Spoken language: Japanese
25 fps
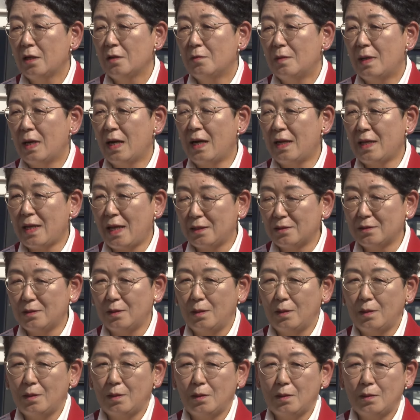我が家
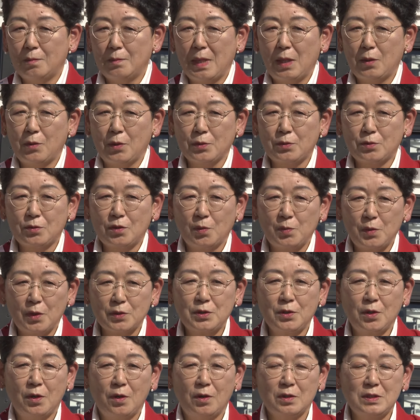の、まあ、夫も
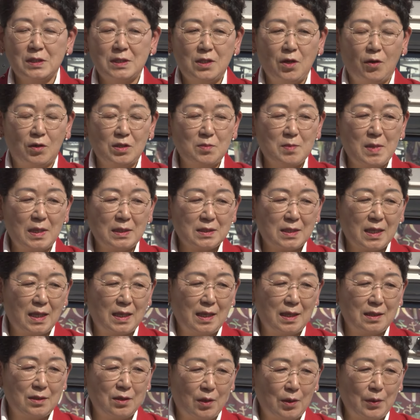今日来ておりますけ
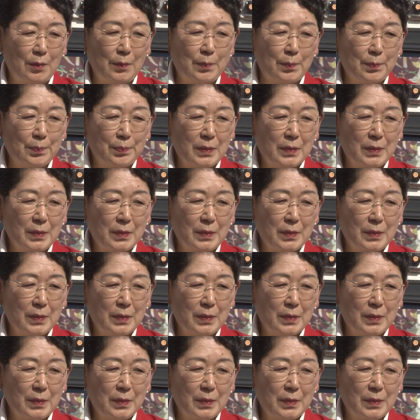れど、